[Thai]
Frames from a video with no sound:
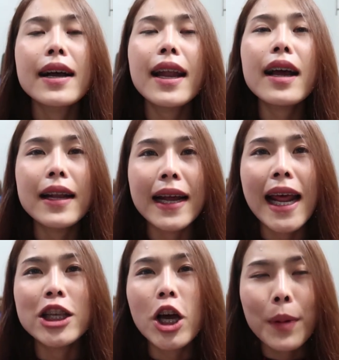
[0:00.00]
ก็ถ้าเกิดใค
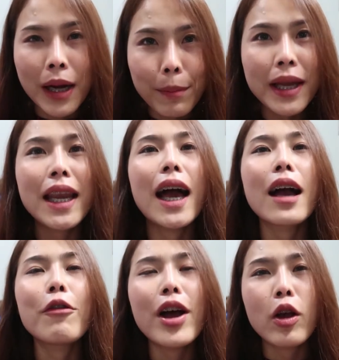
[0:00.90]
รชอบคลิปนี้นะ
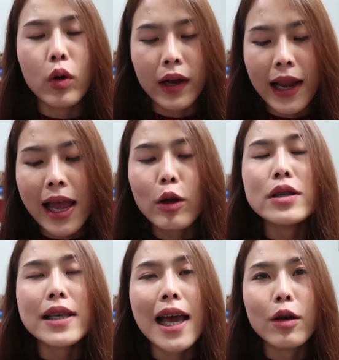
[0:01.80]
คะ ก็ฝากกดไลค์ก
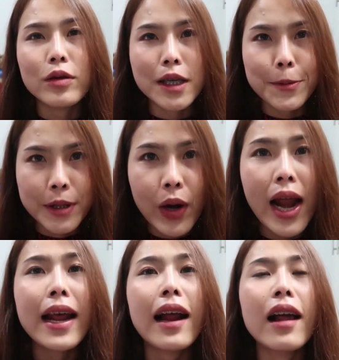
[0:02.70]
ดแชร์ กดซับสไคร
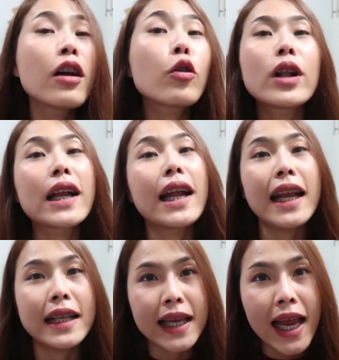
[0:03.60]
ต์นะคะแล้วก็กดกระ
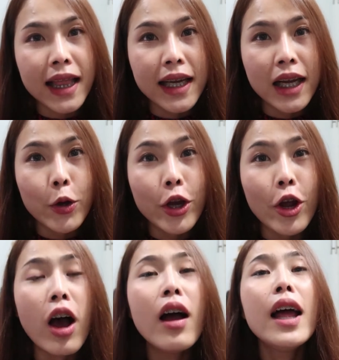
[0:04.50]
ดิ่งแจ้งเตือนด้วย
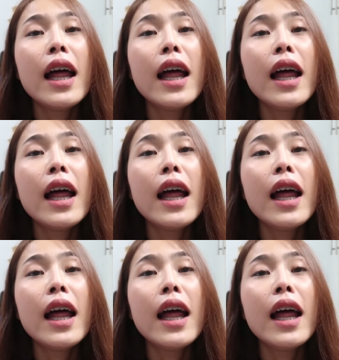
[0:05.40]
เนาะ